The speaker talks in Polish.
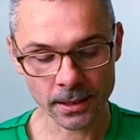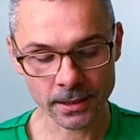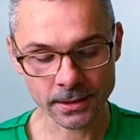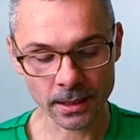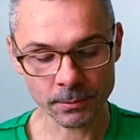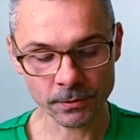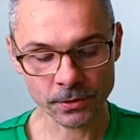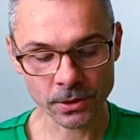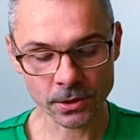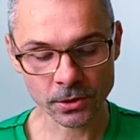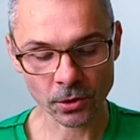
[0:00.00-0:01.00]
Chcemy
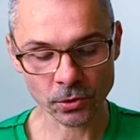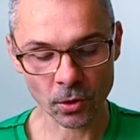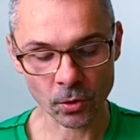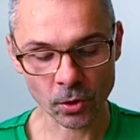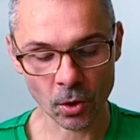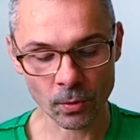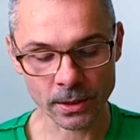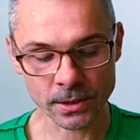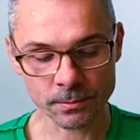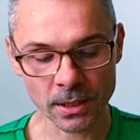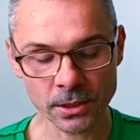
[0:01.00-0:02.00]
wszystko dookoła
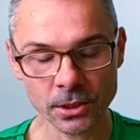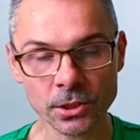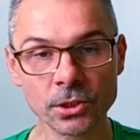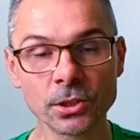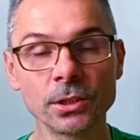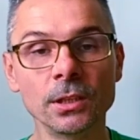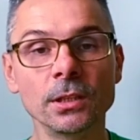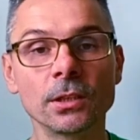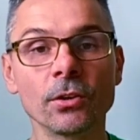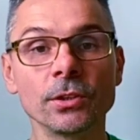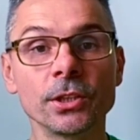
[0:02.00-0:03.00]
zmienić,
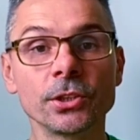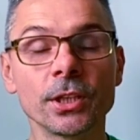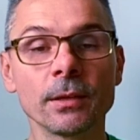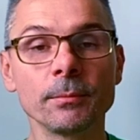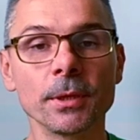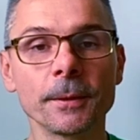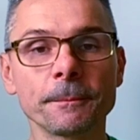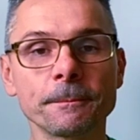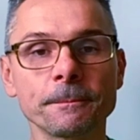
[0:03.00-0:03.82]
tylko nie siebie.